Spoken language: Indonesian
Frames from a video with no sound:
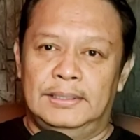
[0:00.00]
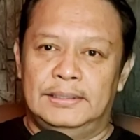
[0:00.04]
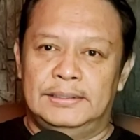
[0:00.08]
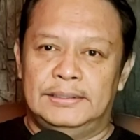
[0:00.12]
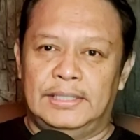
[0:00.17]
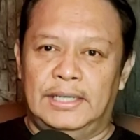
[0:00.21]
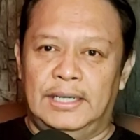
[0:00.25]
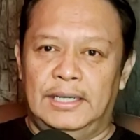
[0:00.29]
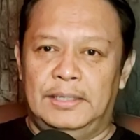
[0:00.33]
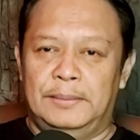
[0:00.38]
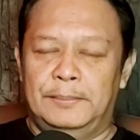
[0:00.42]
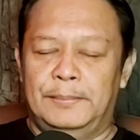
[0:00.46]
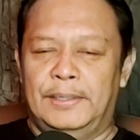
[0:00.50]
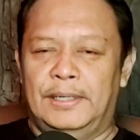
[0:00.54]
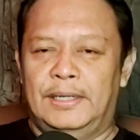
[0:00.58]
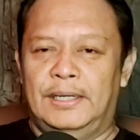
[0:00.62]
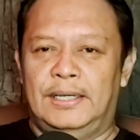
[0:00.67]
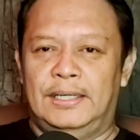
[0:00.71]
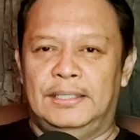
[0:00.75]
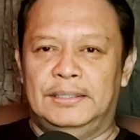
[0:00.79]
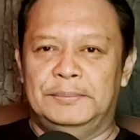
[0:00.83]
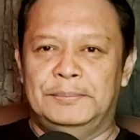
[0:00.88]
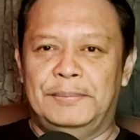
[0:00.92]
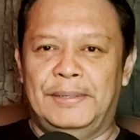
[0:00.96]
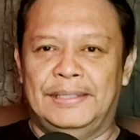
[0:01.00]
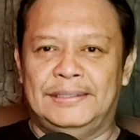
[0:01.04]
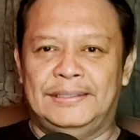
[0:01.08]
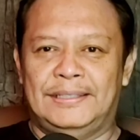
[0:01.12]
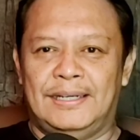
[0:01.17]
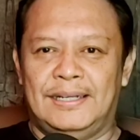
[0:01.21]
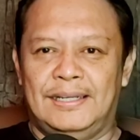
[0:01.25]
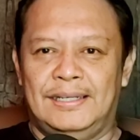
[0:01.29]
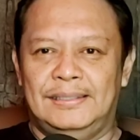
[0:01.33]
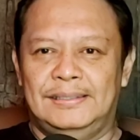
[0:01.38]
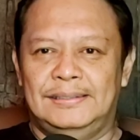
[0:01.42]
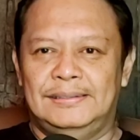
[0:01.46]
Sahabat
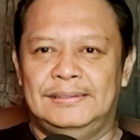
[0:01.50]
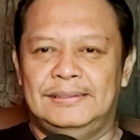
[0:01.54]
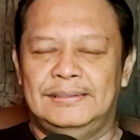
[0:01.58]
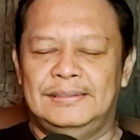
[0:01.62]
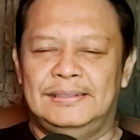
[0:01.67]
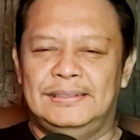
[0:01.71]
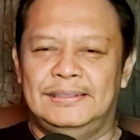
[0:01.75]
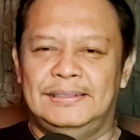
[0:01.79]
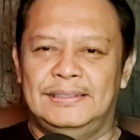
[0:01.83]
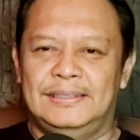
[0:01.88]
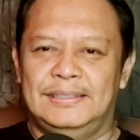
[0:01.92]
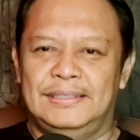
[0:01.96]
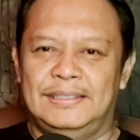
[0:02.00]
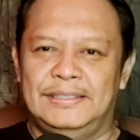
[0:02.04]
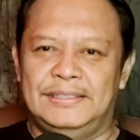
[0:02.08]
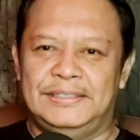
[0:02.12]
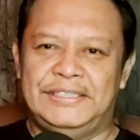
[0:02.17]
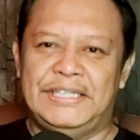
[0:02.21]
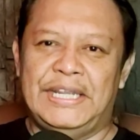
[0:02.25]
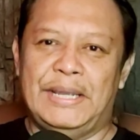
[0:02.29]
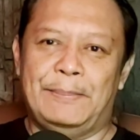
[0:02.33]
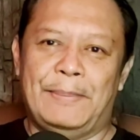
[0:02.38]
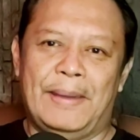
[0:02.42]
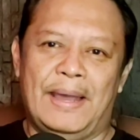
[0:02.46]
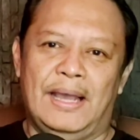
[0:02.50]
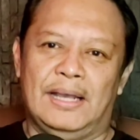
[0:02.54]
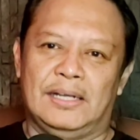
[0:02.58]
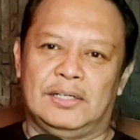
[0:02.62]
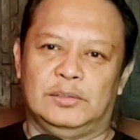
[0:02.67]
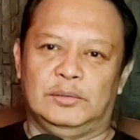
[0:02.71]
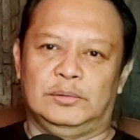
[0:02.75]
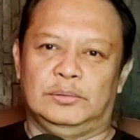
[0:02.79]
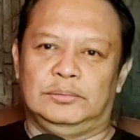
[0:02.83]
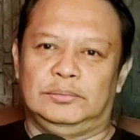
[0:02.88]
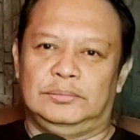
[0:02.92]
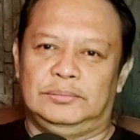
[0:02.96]
Bahtera, siapa
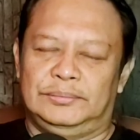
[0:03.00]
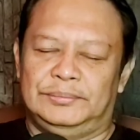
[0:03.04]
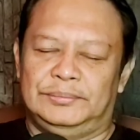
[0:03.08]
aku?